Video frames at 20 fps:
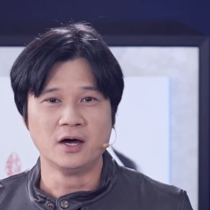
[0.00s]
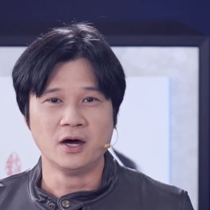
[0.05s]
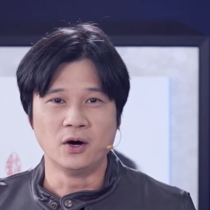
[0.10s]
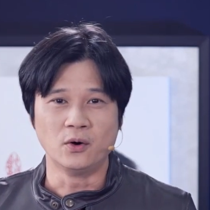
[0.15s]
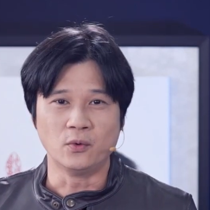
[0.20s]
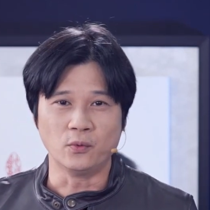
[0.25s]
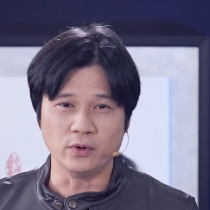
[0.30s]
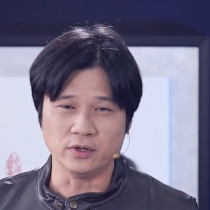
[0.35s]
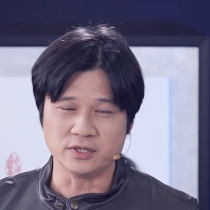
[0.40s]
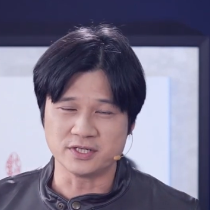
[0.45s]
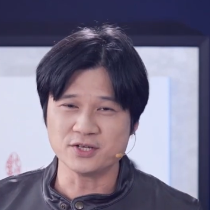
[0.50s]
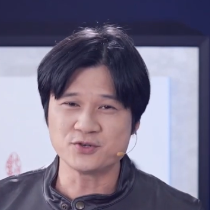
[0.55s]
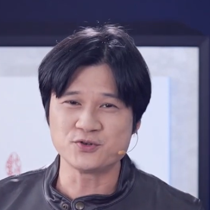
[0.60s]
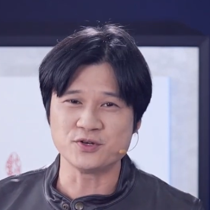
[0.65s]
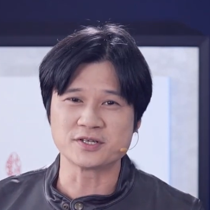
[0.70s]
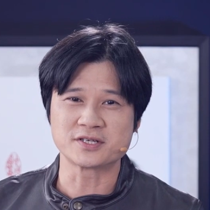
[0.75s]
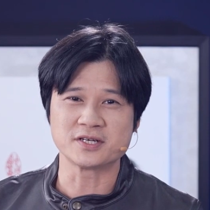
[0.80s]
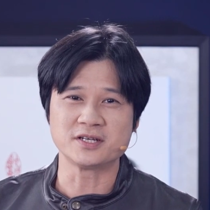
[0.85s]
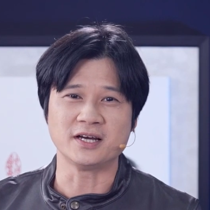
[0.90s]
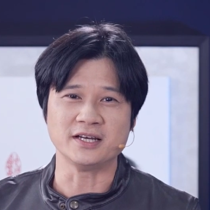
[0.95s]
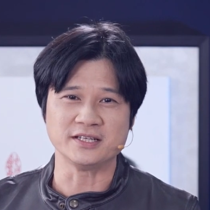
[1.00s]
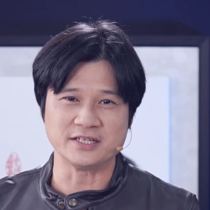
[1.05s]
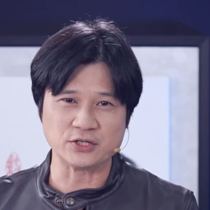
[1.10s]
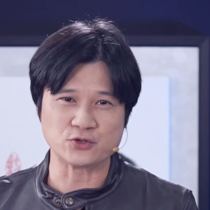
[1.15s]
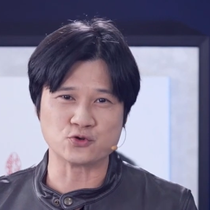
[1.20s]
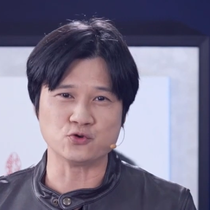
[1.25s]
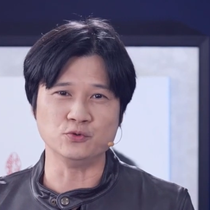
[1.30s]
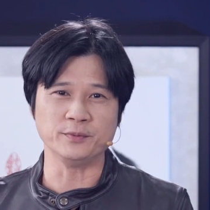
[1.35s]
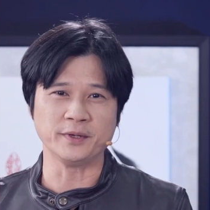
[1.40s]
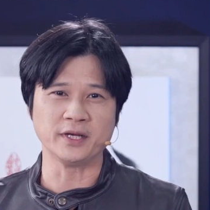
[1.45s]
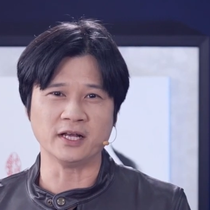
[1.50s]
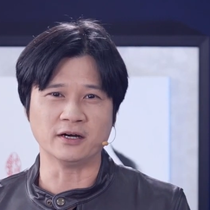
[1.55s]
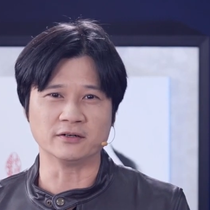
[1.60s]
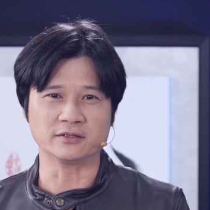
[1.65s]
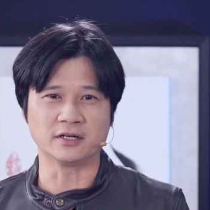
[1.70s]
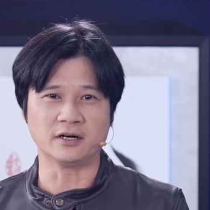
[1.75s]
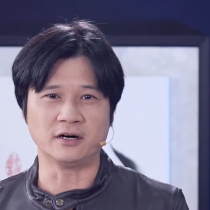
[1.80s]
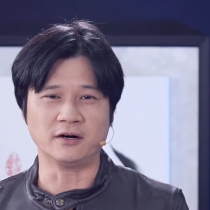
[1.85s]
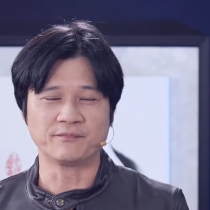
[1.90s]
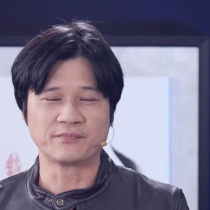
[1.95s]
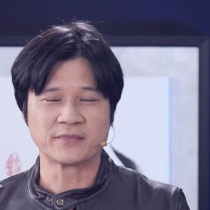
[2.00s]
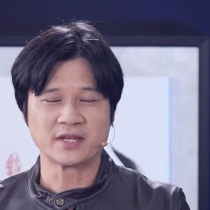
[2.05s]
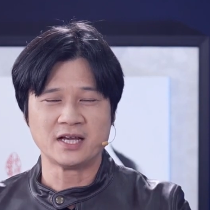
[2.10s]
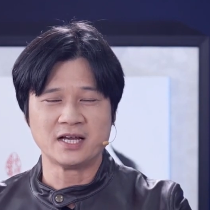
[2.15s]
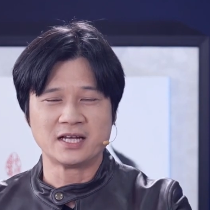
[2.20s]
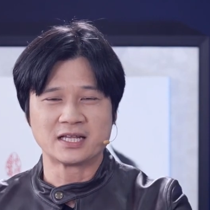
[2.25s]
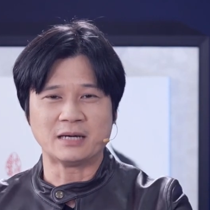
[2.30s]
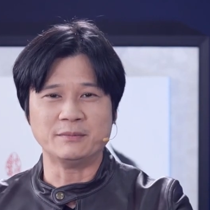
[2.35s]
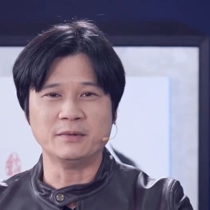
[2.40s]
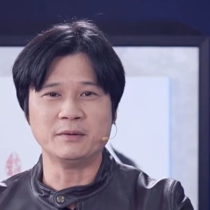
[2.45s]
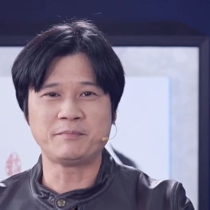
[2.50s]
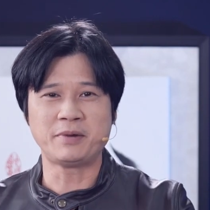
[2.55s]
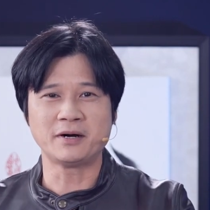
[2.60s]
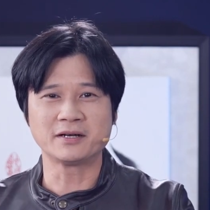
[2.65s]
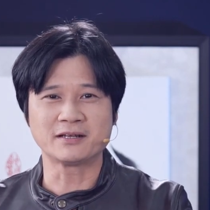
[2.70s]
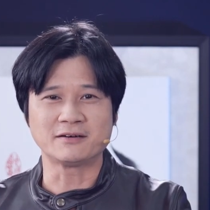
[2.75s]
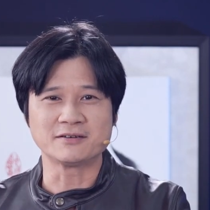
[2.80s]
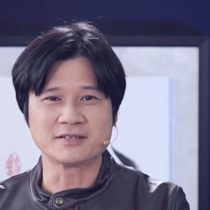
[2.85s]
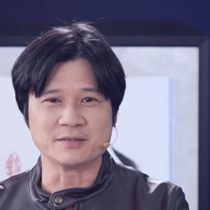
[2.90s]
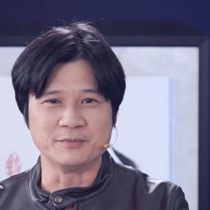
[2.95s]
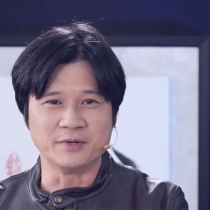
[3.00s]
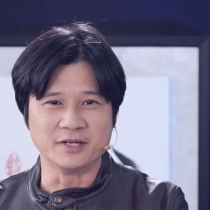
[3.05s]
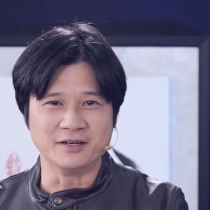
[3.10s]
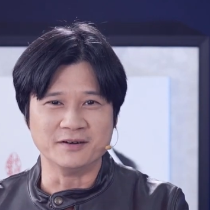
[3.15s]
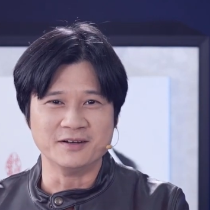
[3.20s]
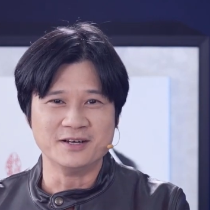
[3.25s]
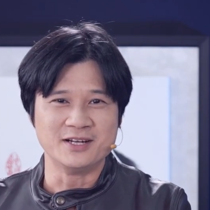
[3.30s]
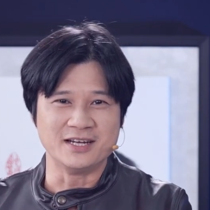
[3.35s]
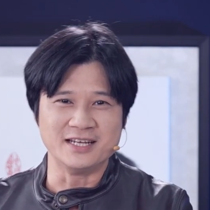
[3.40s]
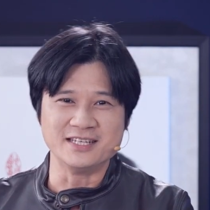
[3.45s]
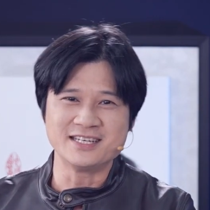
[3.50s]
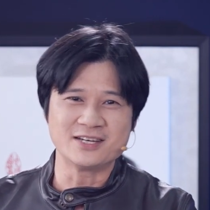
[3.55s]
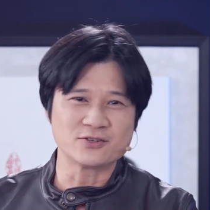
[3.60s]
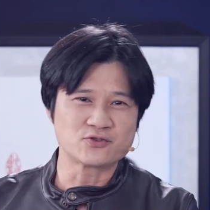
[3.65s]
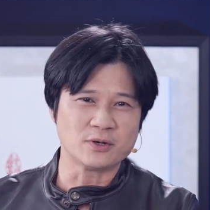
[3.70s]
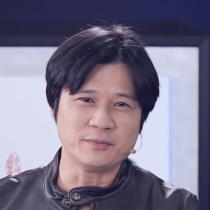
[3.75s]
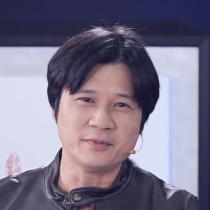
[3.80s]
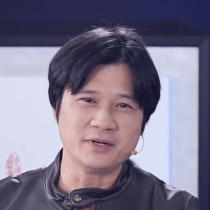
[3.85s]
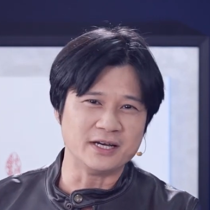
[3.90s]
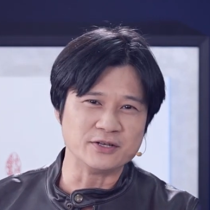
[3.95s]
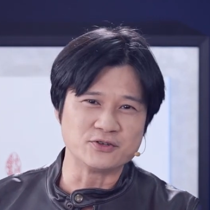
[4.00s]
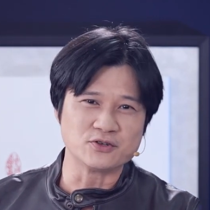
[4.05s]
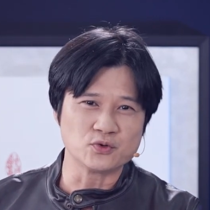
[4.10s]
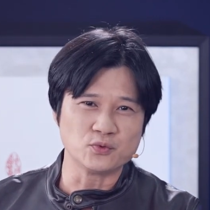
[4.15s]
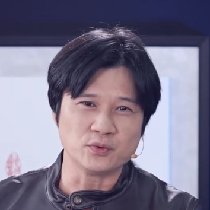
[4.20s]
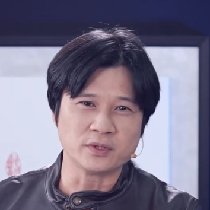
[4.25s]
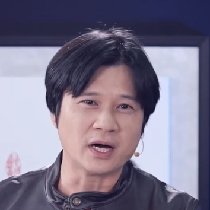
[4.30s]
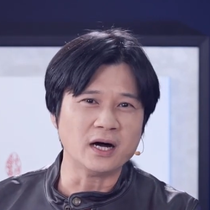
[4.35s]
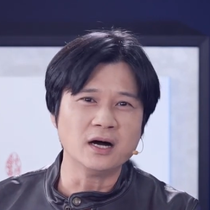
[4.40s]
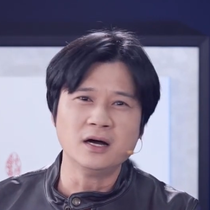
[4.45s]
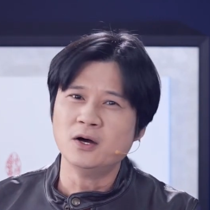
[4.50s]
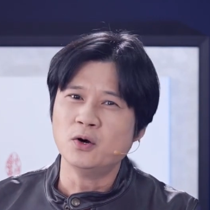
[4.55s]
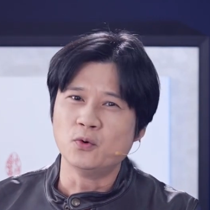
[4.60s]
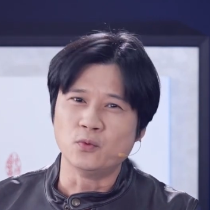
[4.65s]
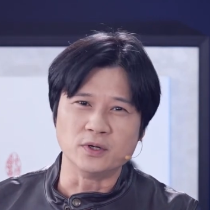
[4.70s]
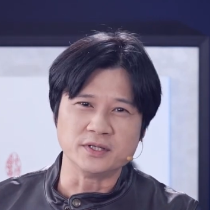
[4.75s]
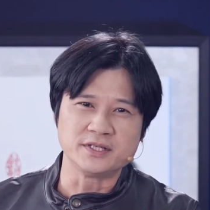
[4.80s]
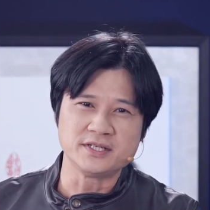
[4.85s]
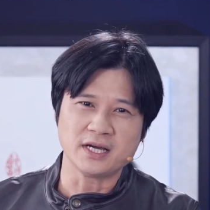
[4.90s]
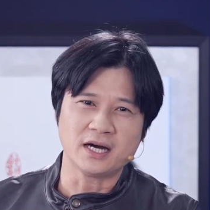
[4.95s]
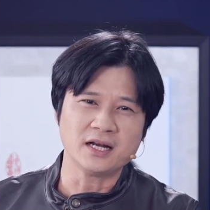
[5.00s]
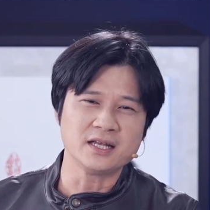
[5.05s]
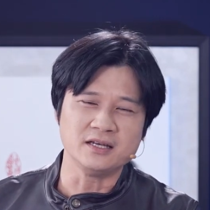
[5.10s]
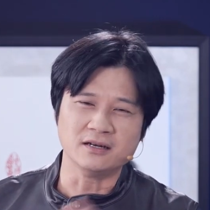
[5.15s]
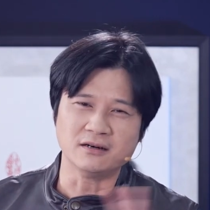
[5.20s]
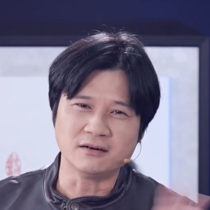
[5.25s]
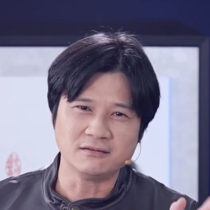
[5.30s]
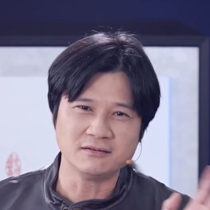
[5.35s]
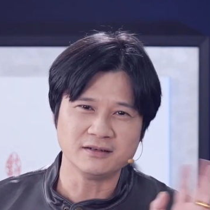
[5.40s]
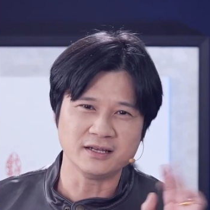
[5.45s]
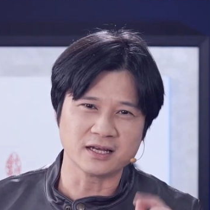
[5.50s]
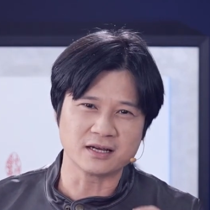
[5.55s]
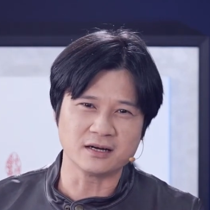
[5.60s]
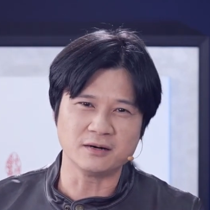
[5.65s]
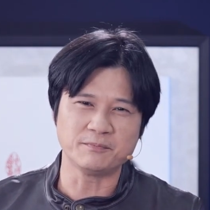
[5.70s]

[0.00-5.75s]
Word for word: 我有些学生呢已经出名了的啊、哦，他们碰到了什么呢？人家专门来就是问他，我家里哦那个